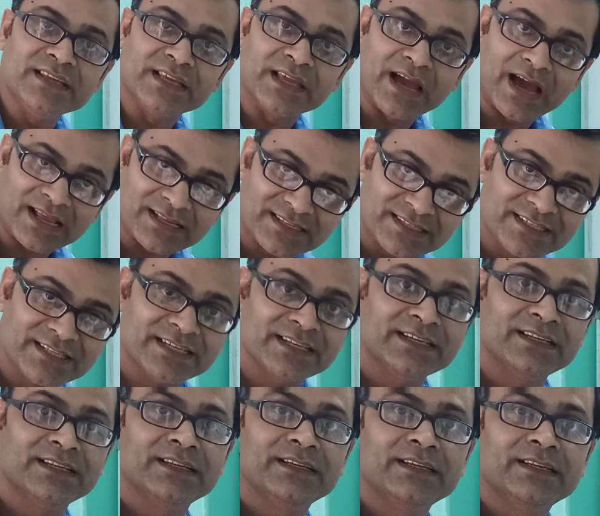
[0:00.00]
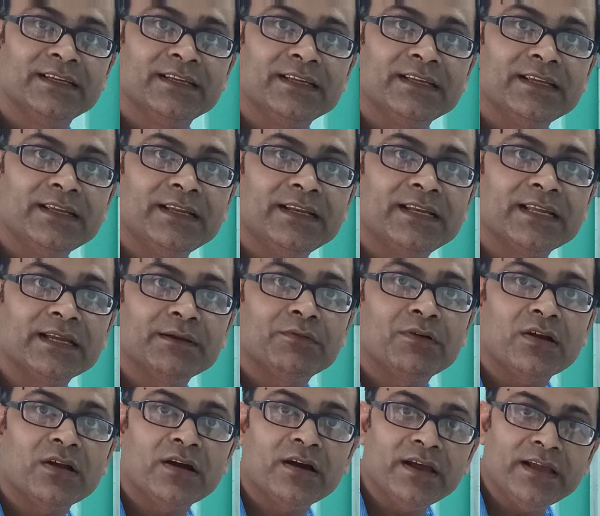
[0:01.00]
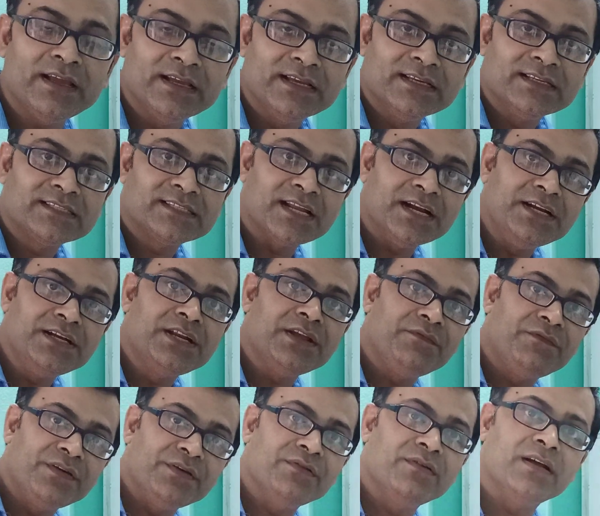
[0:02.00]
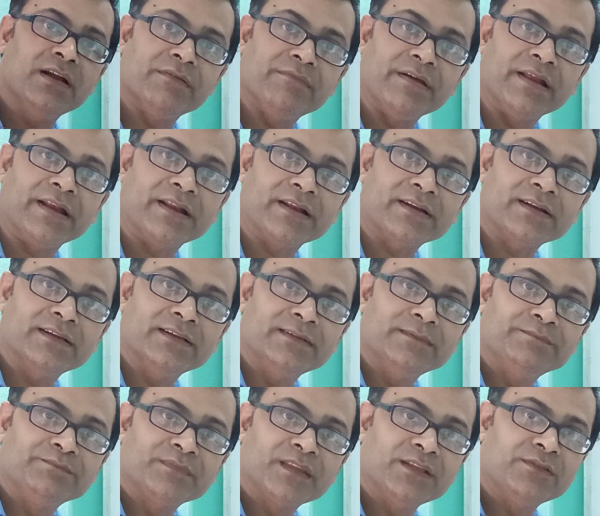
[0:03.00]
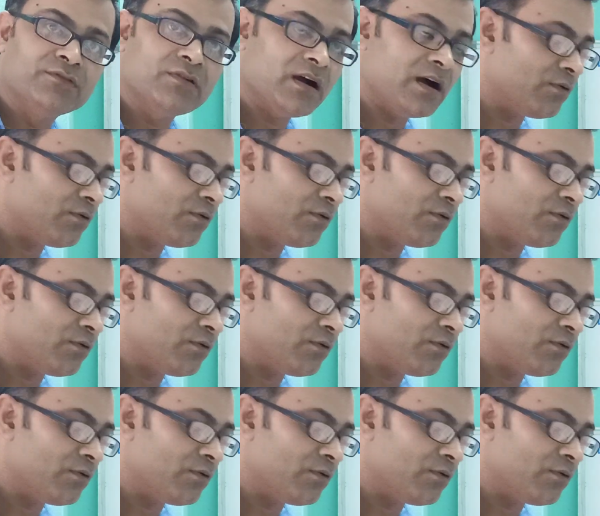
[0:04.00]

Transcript: দিকে আসছে এটাকে বলা হয় সেন্টিফিউগাল ম্যানার কিন্তু